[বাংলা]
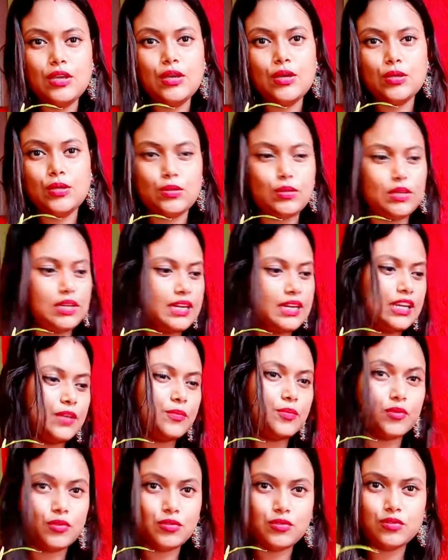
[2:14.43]
তো এখানে
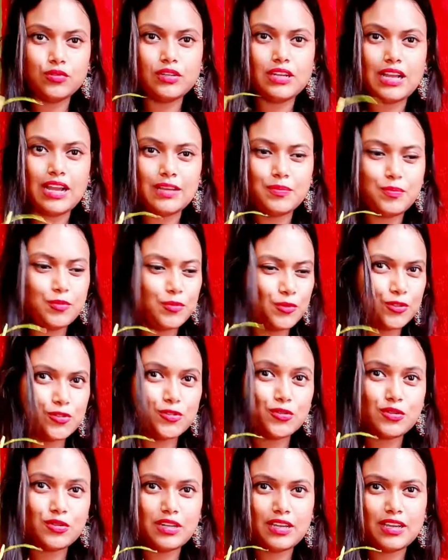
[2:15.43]
প্রচুর গাছ
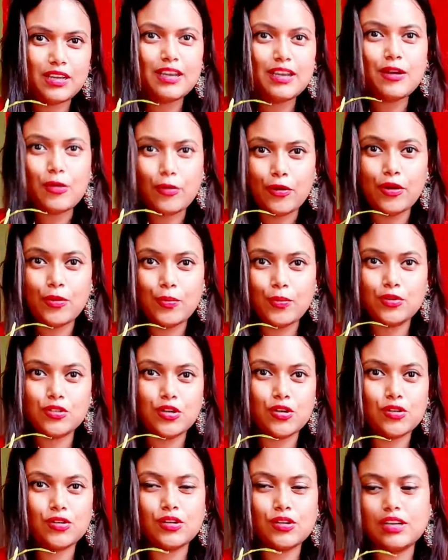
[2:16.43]
প্রচুর না অল্প
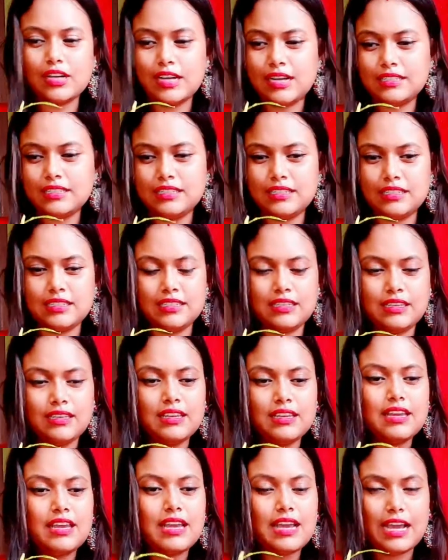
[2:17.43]
সংখ্যক গাছ আছে
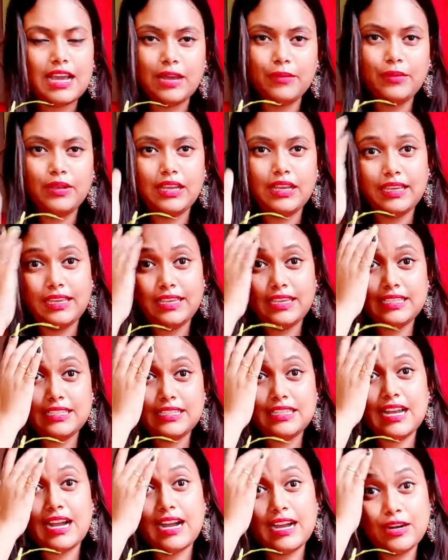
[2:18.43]
আমি লাগিয়েছি
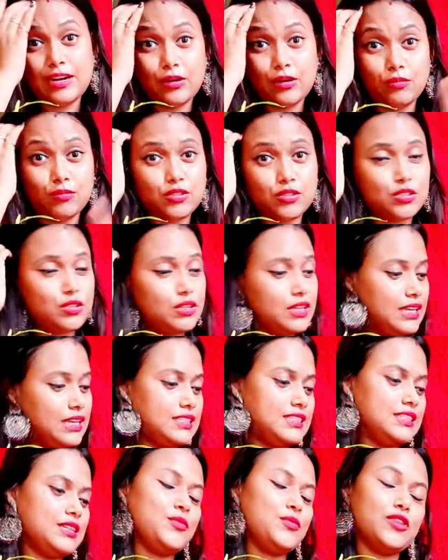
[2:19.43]
আর অবশ্যই
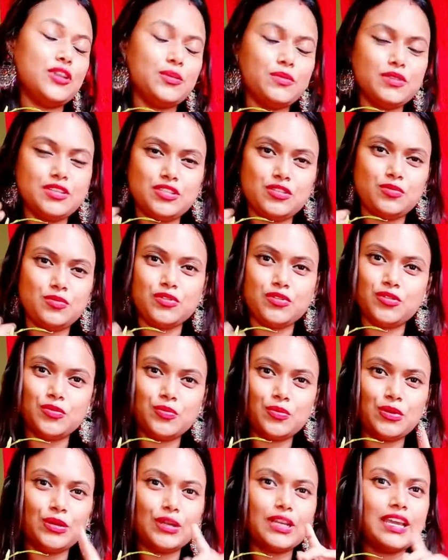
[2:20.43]
আজকে পরিবেশ দিবস
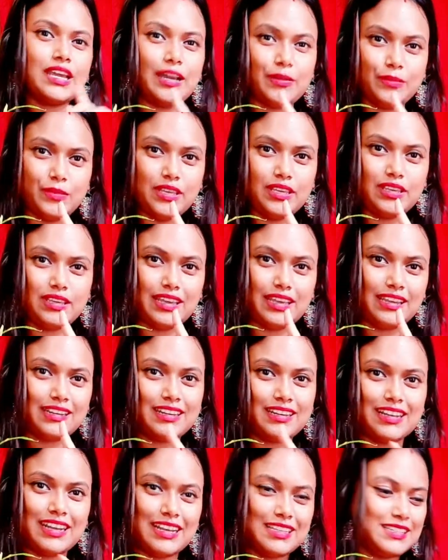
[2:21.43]
উপলক্ষে আমি
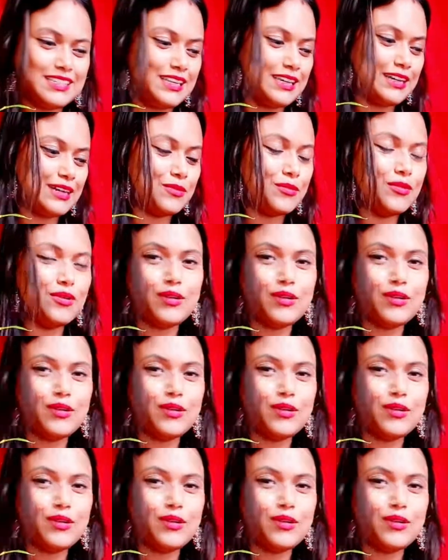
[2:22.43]
একটা গাছ লাগাবো